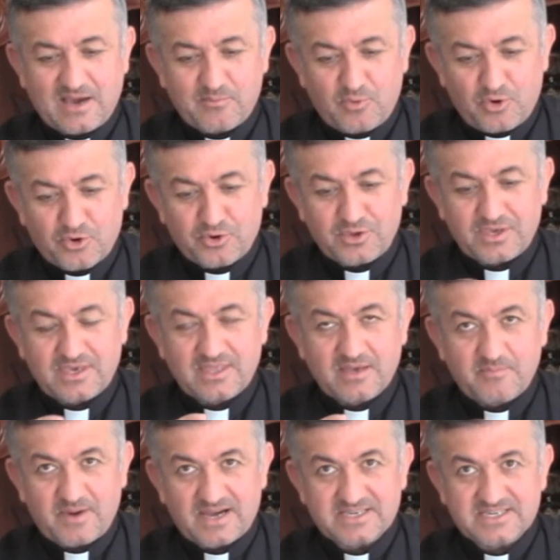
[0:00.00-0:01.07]
amor y
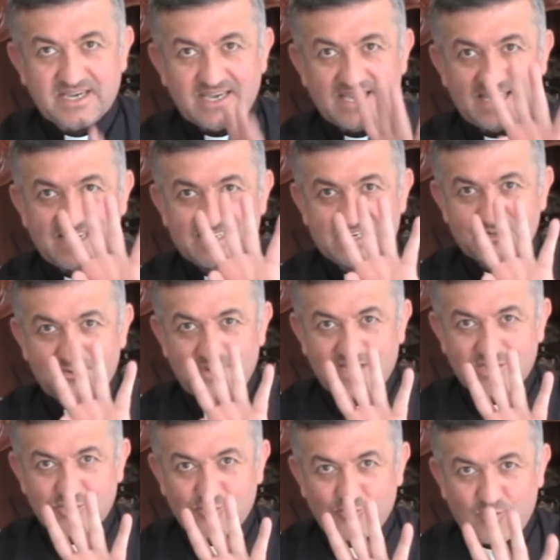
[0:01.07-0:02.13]
de paz. Esas son
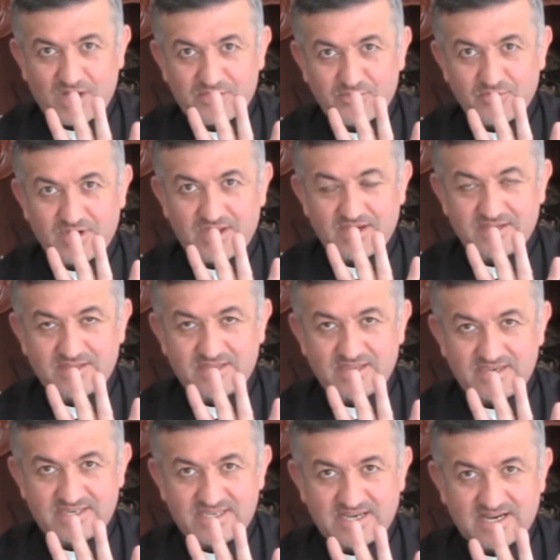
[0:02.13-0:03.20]
las cuatro
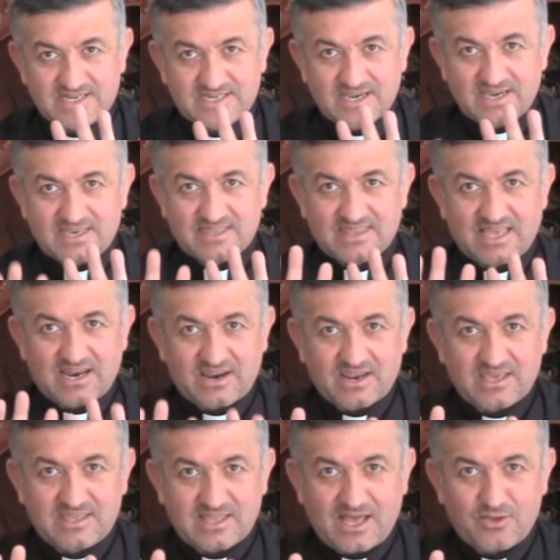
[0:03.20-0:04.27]
características del
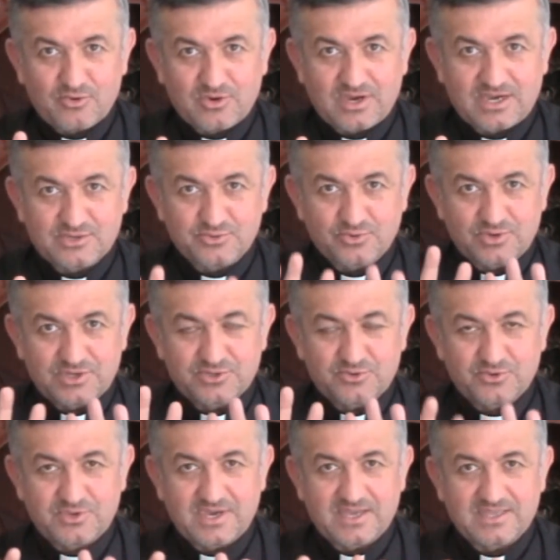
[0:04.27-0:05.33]
reinado que
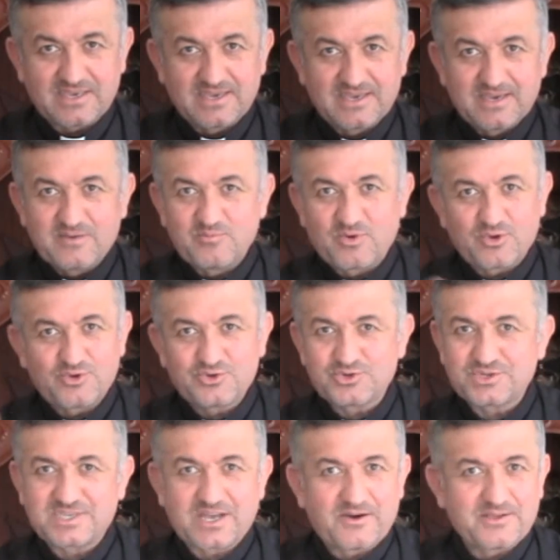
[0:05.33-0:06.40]
Jesucristo tiene, pero
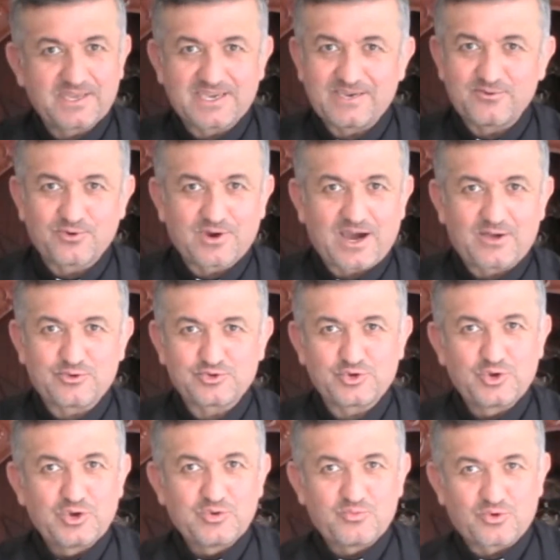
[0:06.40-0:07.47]
ellos estaban equivocados
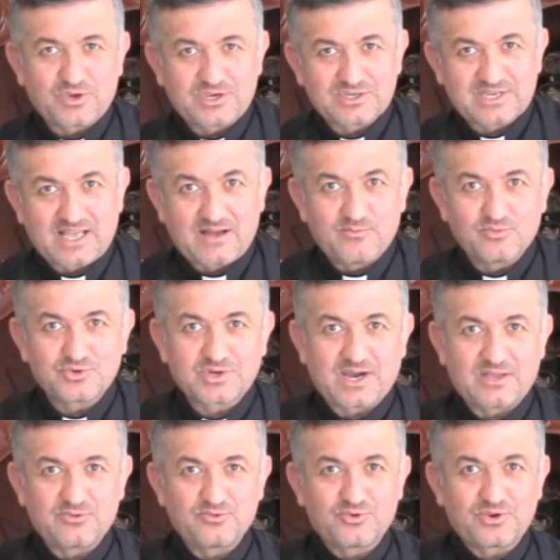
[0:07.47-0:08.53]
porque estaban
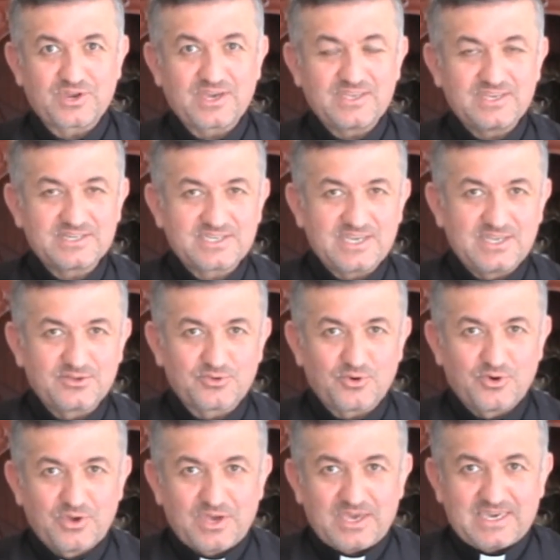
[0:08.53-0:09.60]
buscando un rey
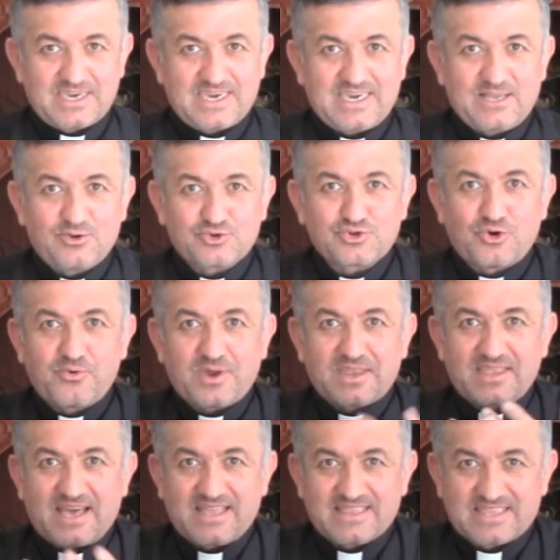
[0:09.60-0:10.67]
distinto y los
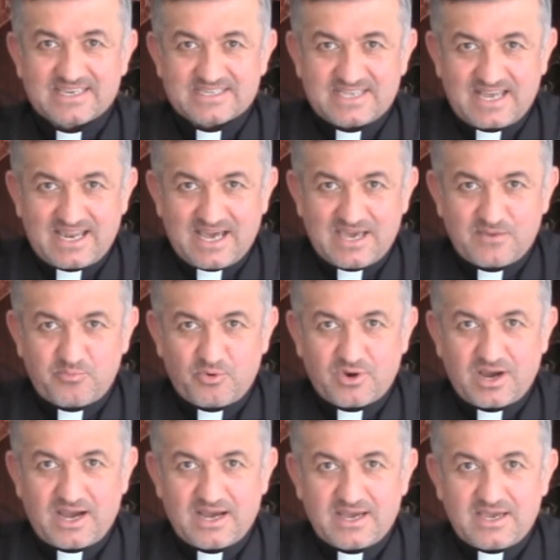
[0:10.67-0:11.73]
gobernantes de la
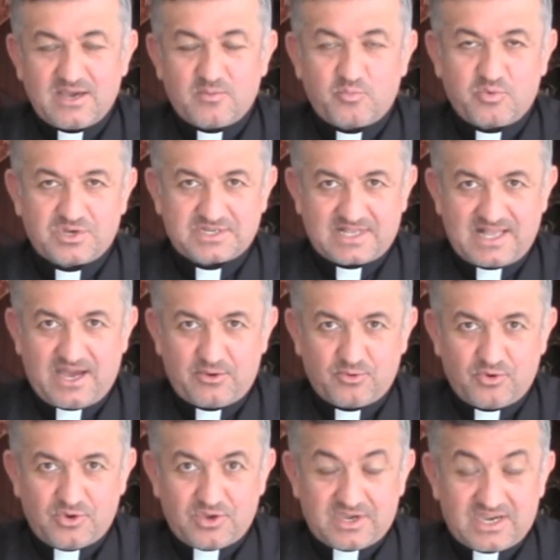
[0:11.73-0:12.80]
época, pues
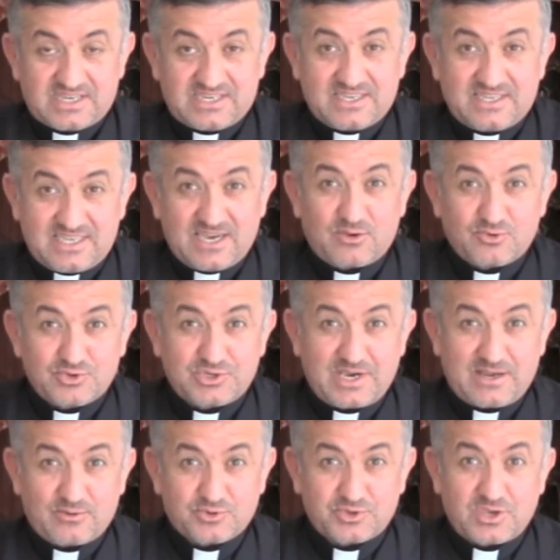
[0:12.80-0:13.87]
claro, que sintieron
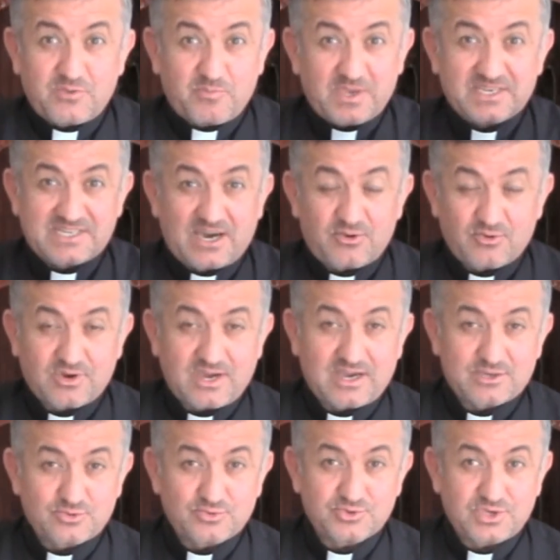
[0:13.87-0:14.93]
celos y pensaron que
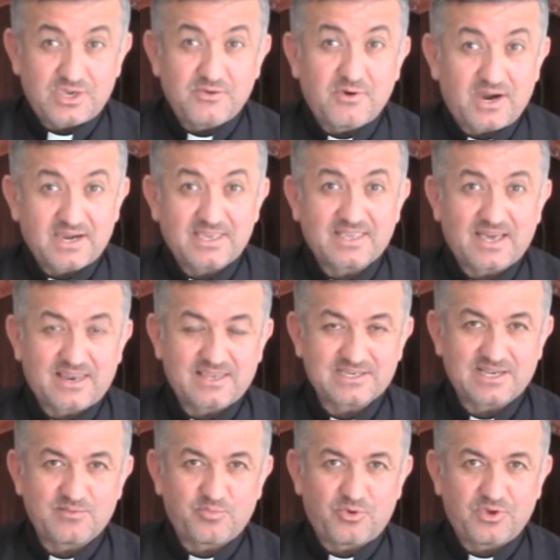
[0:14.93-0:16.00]
Jesús iba a
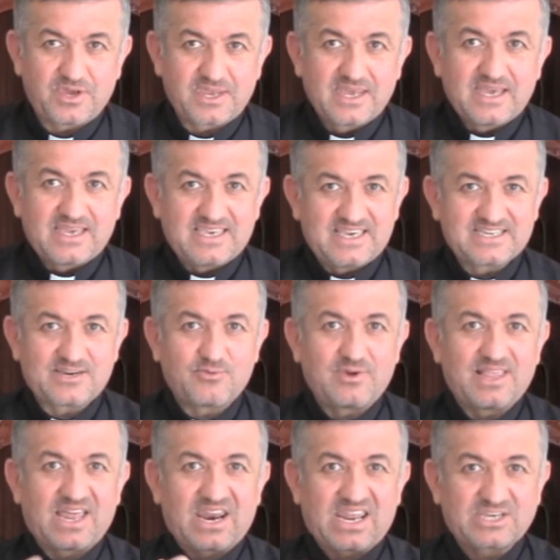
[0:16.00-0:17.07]
quitarles el poder y esa
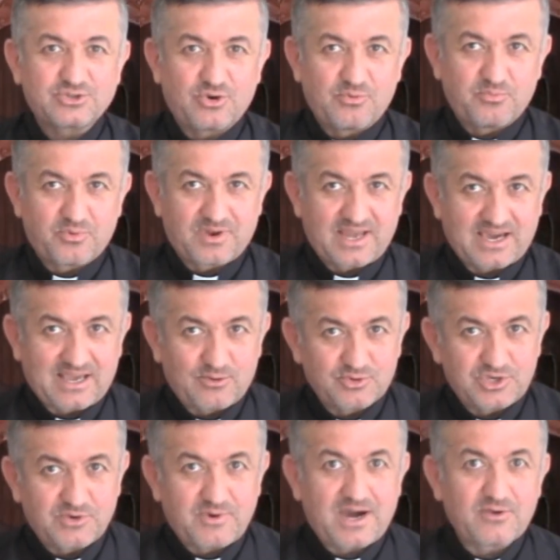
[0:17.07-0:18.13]
fue la razón por la que lo
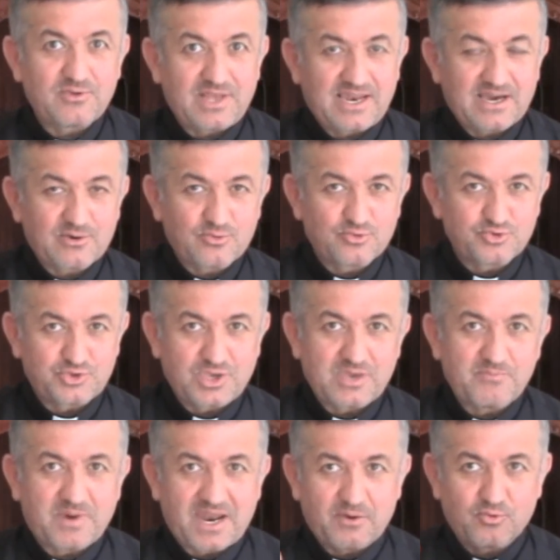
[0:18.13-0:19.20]
llevaron a la cruz
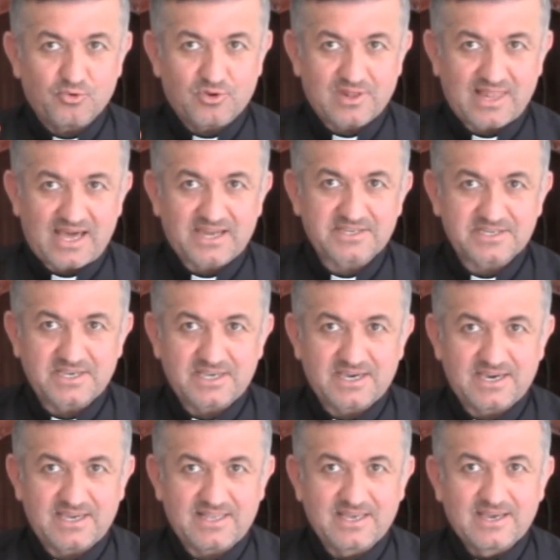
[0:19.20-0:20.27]
y para burlarse
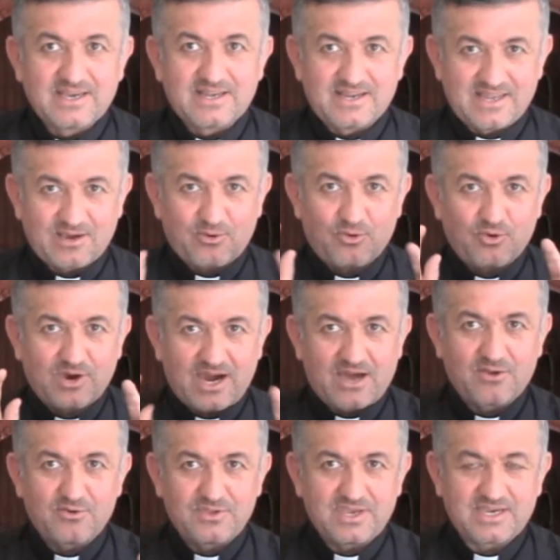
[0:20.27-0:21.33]
de él le
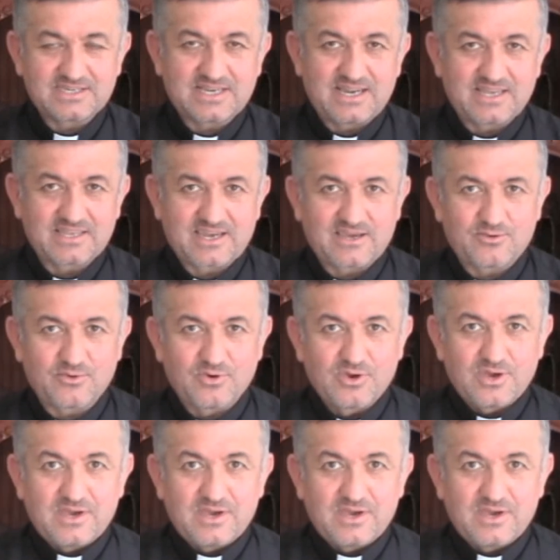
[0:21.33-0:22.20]
colocaron ese letrero,